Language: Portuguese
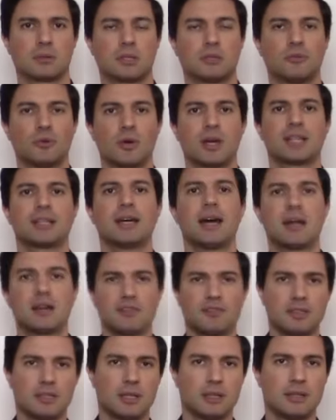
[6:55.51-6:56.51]
que vão herdar a
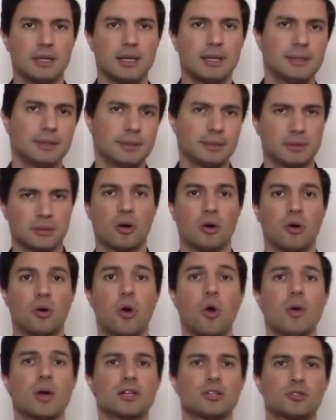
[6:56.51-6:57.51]
vida eterna?
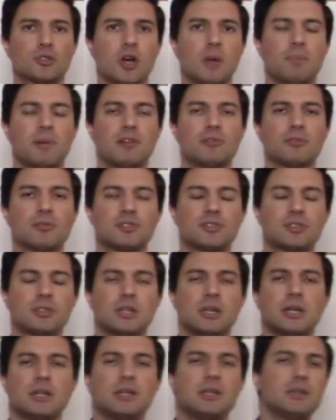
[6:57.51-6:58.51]
Ou é só para você
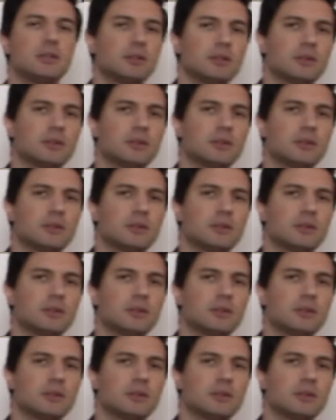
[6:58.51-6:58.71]
aí